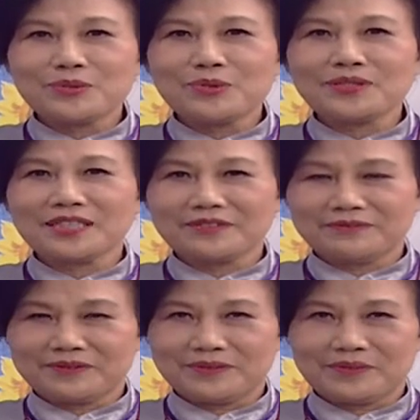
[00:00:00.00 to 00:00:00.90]
翁德
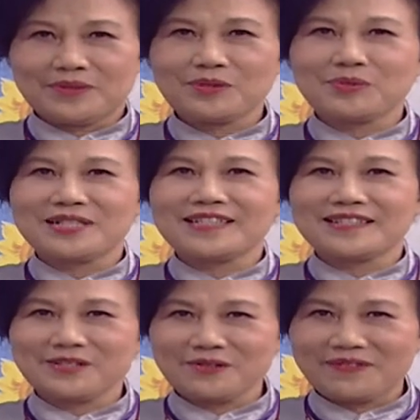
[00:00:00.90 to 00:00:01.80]
福翁主任
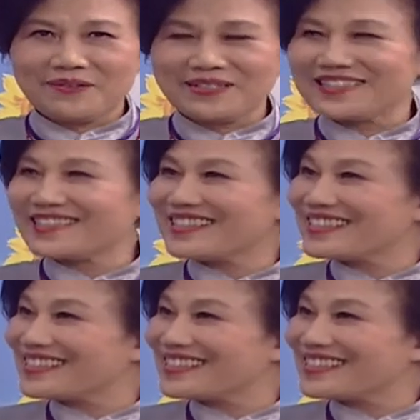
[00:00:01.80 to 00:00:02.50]
接受访问，也谢谢